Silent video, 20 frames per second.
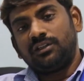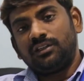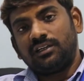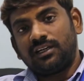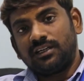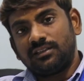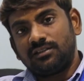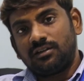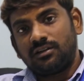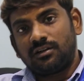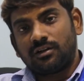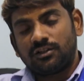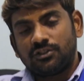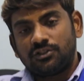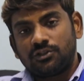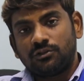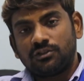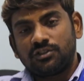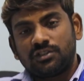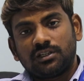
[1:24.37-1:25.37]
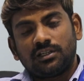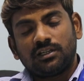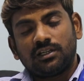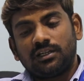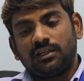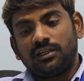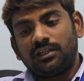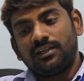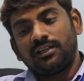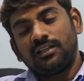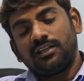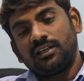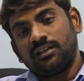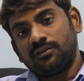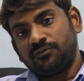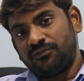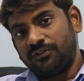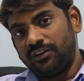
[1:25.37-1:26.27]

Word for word: வந்து கதிர ட்ராயிங் சொல்யூஷனில் நிறைய